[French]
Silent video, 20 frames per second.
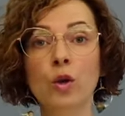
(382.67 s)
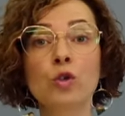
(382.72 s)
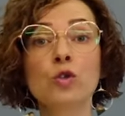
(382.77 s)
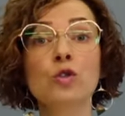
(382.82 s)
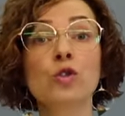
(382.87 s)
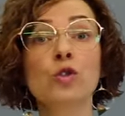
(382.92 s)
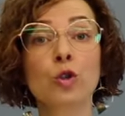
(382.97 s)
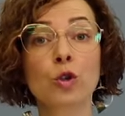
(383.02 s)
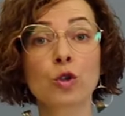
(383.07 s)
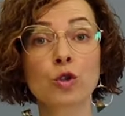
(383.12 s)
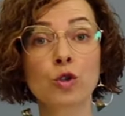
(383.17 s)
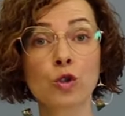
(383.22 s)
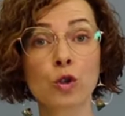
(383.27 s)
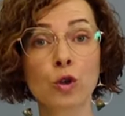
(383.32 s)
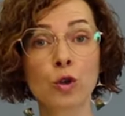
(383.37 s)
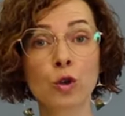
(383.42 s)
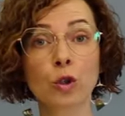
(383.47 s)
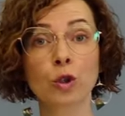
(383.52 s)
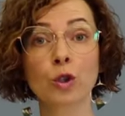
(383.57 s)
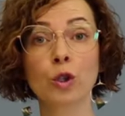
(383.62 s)
Une
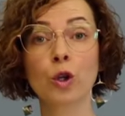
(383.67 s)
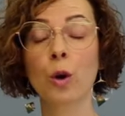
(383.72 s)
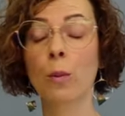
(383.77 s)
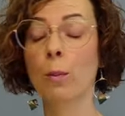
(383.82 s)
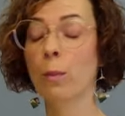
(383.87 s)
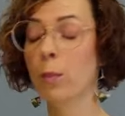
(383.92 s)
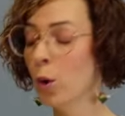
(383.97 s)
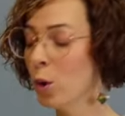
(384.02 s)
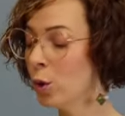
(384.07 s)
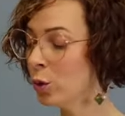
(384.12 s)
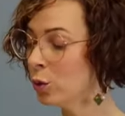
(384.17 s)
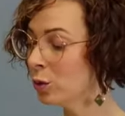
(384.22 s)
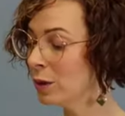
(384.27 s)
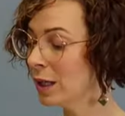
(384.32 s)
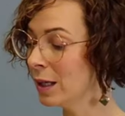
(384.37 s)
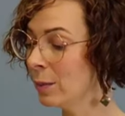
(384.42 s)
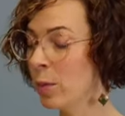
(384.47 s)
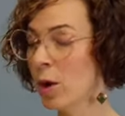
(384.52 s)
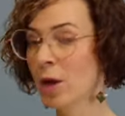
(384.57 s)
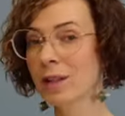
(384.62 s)
structure qui a beaucoup
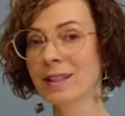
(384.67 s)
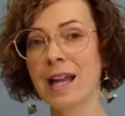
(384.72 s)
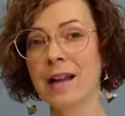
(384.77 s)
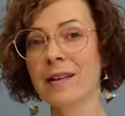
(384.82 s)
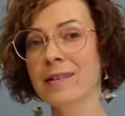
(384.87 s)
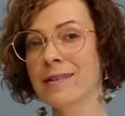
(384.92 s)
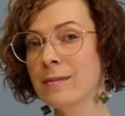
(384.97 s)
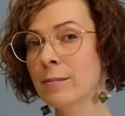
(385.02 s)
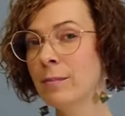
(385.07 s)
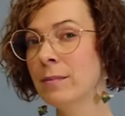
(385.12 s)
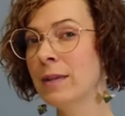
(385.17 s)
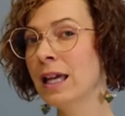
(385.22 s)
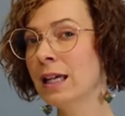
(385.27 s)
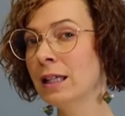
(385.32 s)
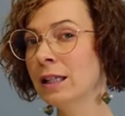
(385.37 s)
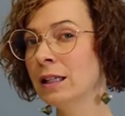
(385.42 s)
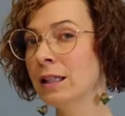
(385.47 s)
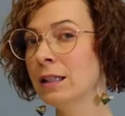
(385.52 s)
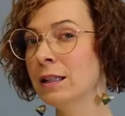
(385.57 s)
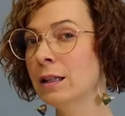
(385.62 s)
d'importance
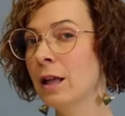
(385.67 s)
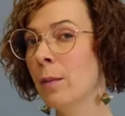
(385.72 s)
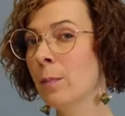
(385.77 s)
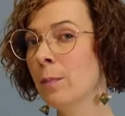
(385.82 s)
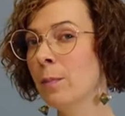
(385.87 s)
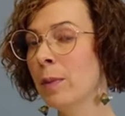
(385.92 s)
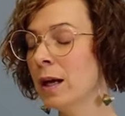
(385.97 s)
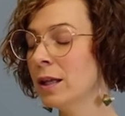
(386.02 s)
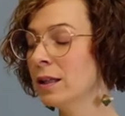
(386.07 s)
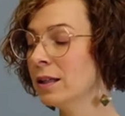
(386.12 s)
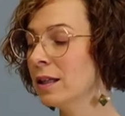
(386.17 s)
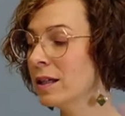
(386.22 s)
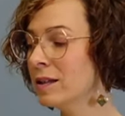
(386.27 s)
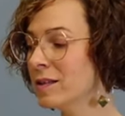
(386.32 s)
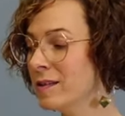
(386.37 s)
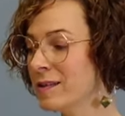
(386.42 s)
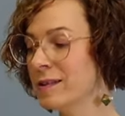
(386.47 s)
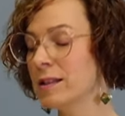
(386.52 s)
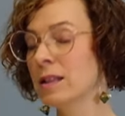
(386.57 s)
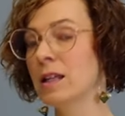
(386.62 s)
mais qui n'a pas
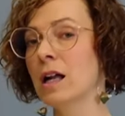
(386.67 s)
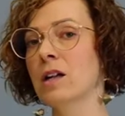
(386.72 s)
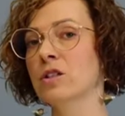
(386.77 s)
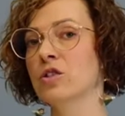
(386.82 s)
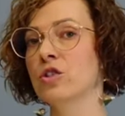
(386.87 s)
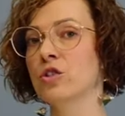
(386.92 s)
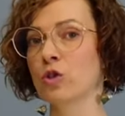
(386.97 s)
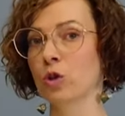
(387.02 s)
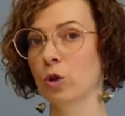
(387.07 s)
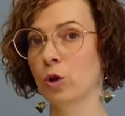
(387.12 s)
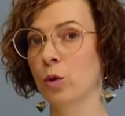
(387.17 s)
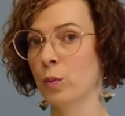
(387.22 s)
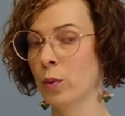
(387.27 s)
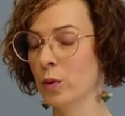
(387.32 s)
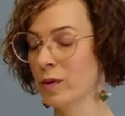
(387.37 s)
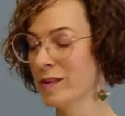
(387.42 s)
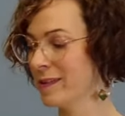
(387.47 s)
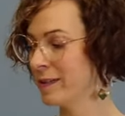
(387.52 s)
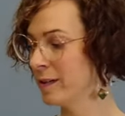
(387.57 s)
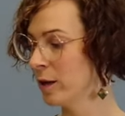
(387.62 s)
d'incidence sur le
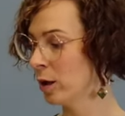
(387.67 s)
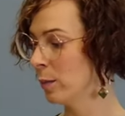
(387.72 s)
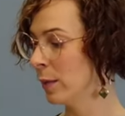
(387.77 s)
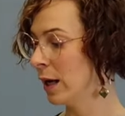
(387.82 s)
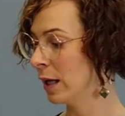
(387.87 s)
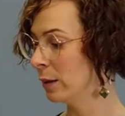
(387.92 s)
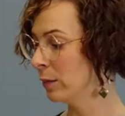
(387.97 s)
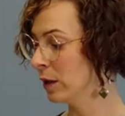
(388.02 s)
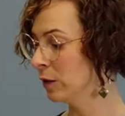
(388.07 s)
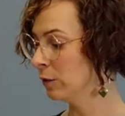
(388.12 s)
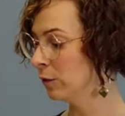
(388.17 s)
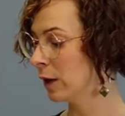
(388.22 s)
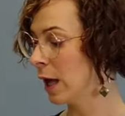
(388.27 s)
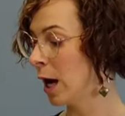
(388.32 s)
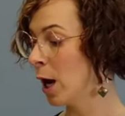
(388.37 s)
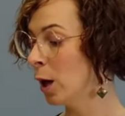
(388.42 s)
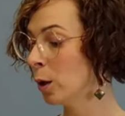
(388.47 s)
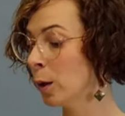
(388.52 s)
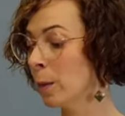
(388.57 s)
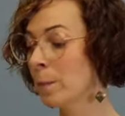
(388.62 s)
positionnement de mes
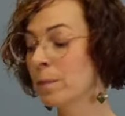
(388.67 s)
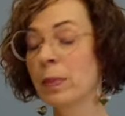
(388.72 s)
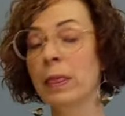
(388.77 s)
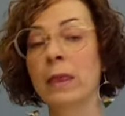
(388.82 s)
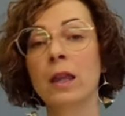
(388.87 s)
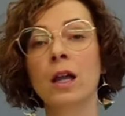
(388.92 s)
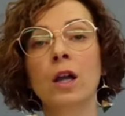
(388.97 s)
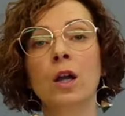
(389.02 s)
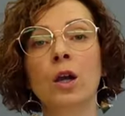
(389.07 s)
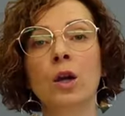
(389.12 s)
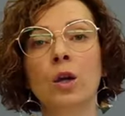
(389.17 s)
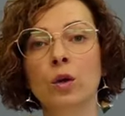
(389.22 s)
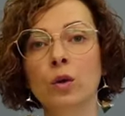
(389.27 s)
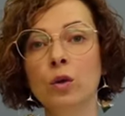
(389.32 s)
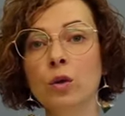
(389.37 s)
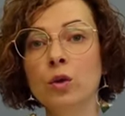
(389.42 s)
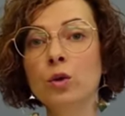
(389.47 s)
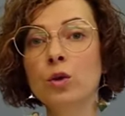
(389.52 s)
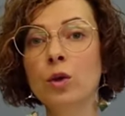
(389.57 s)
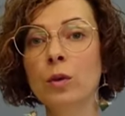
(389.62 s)
fleurs.
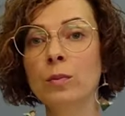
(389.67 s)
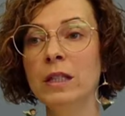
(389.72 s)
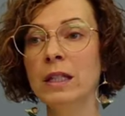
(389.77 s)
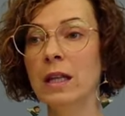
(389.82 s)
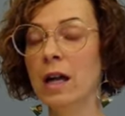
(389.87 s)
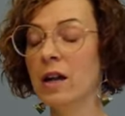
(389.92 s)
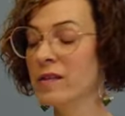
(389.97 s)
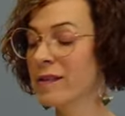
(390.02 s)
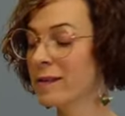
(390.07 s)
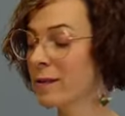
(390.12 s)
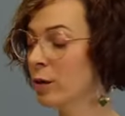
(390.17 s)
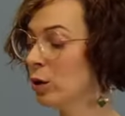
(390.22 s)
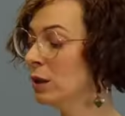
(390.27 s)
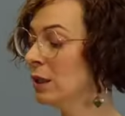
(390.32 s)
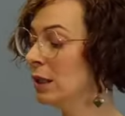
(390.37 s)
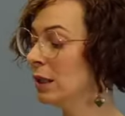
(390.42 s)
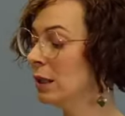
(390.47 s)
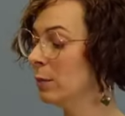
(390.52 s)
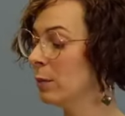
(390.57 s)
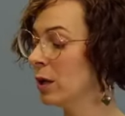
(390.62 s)
Une dominance
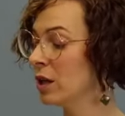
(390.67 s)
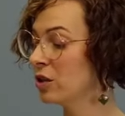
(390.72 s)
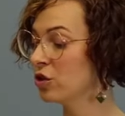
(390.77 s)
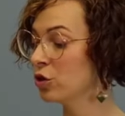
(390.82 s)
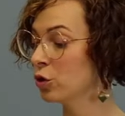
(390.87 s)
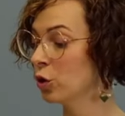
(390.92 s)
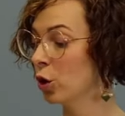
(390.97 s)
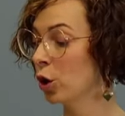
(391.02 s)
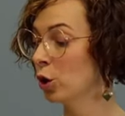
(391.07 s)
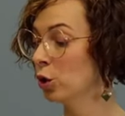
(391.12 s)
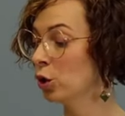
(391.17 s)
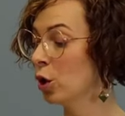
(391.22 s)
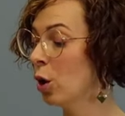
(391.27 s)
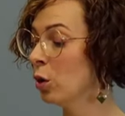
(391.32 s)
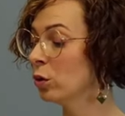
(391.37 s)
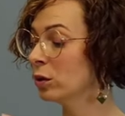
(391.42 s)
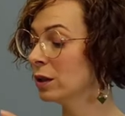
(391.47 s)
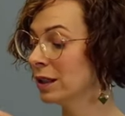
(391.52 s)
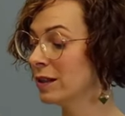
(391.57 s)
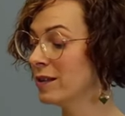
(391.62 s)
d'un élément sur un
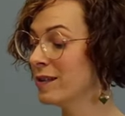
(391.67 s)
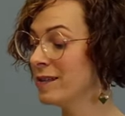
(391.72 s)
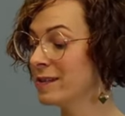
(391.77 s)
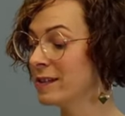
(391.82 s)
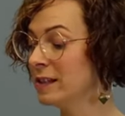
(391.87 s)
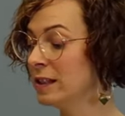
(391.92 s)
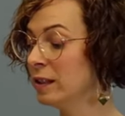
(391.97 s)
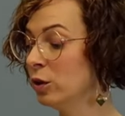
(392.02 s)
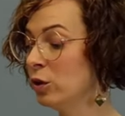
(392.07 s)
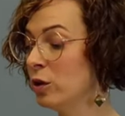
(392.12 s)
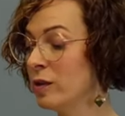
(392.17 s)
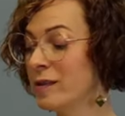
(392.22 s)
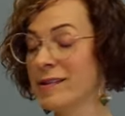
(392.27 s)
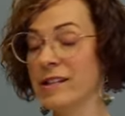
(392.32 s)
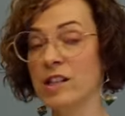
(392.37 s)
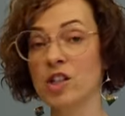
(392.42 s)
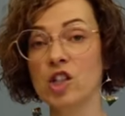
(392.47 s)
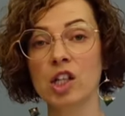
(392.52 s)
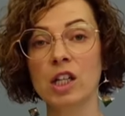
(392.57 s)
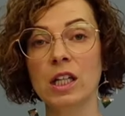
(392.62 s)
autre, ici le
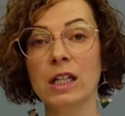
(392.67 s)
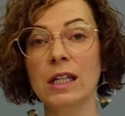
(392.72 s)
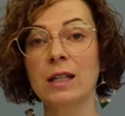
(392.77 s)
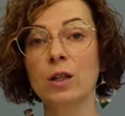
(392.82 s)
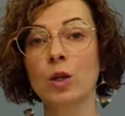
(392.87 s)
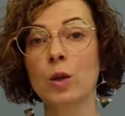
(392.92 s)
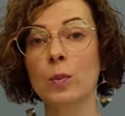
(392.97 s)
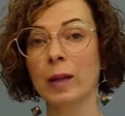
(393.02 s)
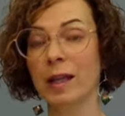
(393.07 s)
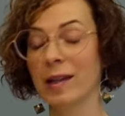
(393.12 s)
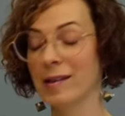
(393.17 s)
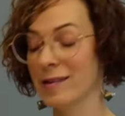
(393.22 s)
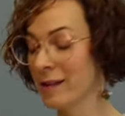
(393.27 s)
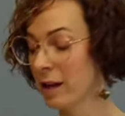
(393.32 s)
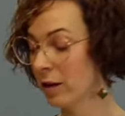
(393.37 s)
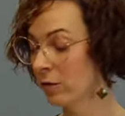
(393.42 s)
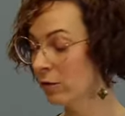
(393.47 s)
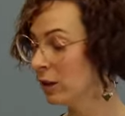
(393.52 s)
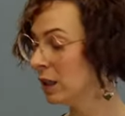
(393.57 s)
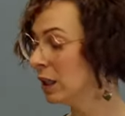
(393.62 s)
sécher et le
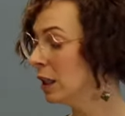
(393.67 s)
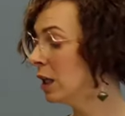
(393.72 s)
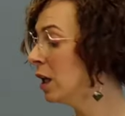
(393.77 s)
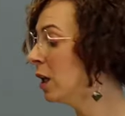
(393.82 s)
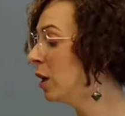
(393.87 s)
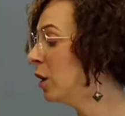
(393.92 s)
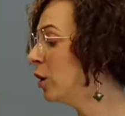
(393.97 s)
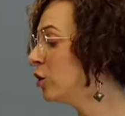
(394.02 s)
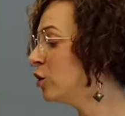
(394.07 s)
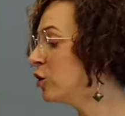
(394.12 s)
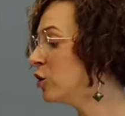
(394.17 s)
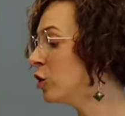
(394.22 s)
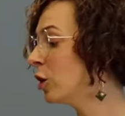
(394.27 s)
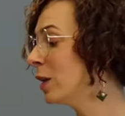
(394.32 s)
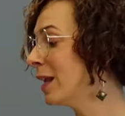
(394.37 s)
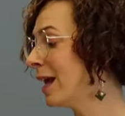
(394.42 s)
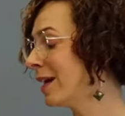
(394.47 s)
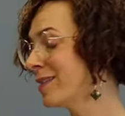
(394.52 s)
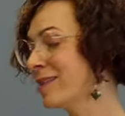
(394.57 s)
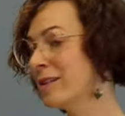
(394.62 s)
préserver
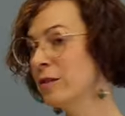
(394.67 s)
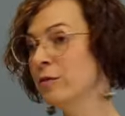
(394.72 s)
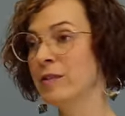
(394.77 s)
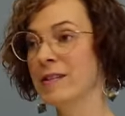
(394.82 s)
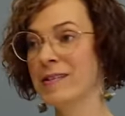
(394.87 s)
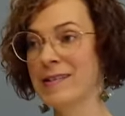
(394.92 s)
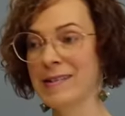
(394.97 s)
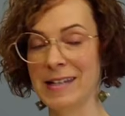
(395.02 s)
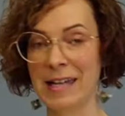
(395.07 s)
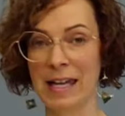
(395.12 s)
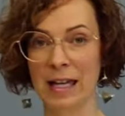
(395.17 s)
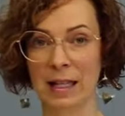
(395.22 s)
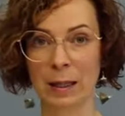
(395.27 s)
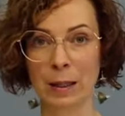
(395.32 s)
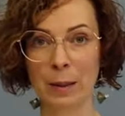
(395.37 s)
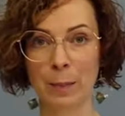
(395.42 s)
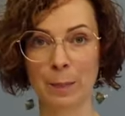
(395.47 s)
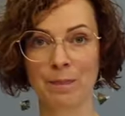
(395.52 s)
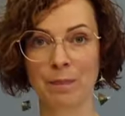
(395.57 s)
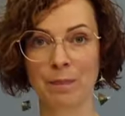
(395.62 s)
sur l'artificiel.